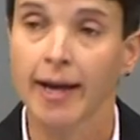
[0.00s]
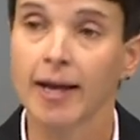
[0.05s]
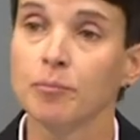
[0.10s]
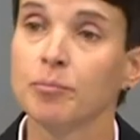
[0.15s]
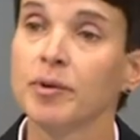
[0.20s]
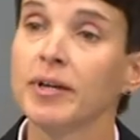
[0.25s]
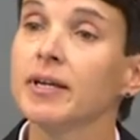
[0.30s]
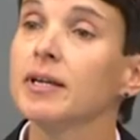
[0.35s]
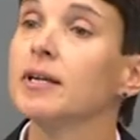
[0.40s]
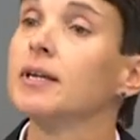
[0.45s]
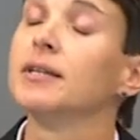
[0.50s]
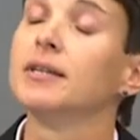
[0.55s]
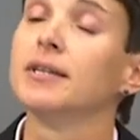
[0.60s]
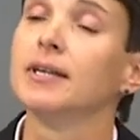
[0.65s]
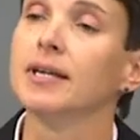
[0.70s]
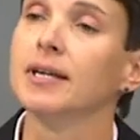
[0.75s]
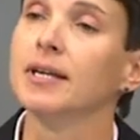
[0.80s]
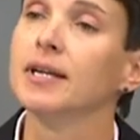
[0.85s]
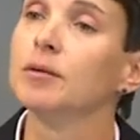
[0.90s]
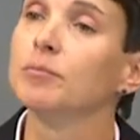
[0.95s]
ein Blick in
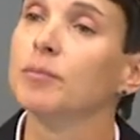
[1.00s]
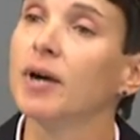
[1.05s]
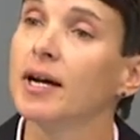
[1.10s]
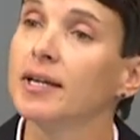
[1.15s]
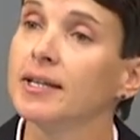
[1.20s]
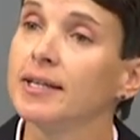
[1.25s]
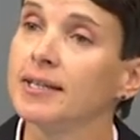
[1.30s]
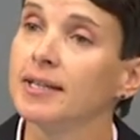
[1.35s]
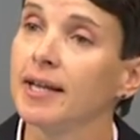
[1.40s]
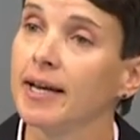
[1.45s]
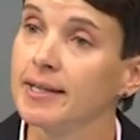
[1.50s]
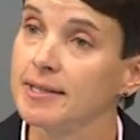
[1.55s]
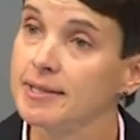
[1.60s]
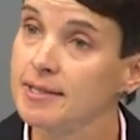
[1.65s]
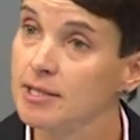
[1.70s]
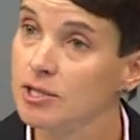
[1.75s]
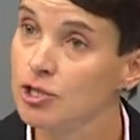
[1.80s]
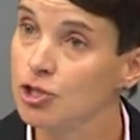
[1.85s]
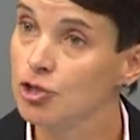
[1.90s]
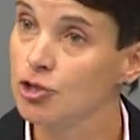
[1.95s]
die ehemalig
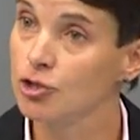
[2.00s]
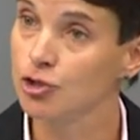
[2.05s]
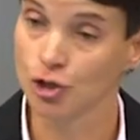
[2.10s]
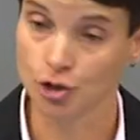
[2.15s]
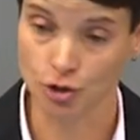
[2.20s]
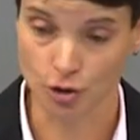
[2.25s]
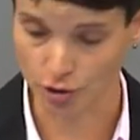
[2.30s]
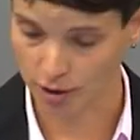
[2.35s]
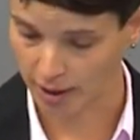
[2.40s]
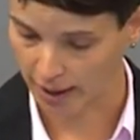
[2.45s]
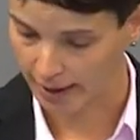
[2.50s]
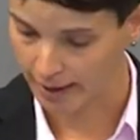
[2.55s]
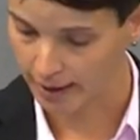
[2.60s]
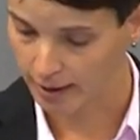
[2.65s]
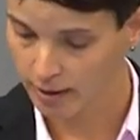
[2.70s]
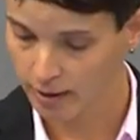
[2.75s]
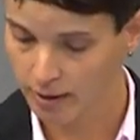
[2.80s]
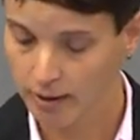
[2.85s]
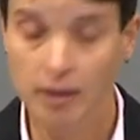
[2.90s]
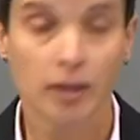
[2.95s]
laizistische
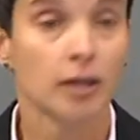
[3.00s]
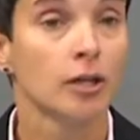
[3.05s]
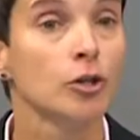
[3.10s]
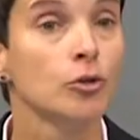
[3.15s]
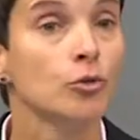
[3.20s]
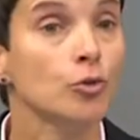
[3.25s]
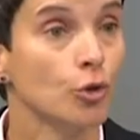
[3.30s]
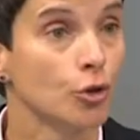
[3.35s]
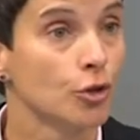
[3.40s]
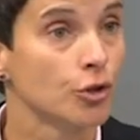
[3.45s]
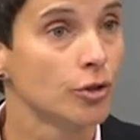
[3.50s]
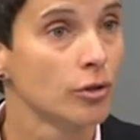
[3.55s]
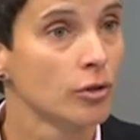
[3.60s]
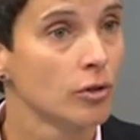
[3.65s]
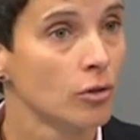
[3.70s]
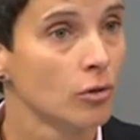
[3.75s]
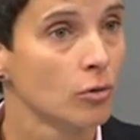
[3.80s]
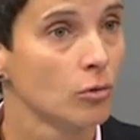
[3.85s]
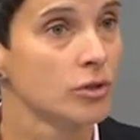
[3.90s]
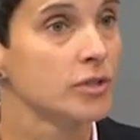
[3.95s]
Türkei genügt.
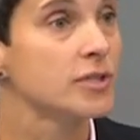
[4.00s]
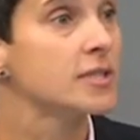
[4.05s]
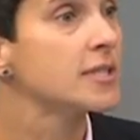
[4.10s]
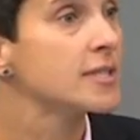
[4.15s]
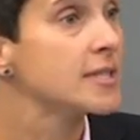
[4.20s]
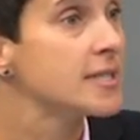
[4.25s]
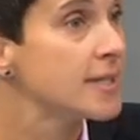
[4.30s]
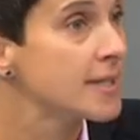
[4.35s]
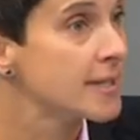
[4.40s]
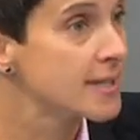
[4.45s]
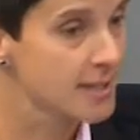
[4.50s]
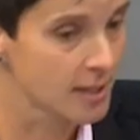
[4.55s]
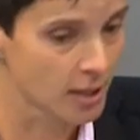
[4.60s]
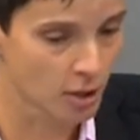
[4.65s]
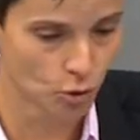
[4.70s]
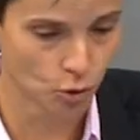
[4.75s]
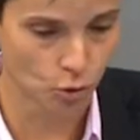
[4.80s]
Und es sitzen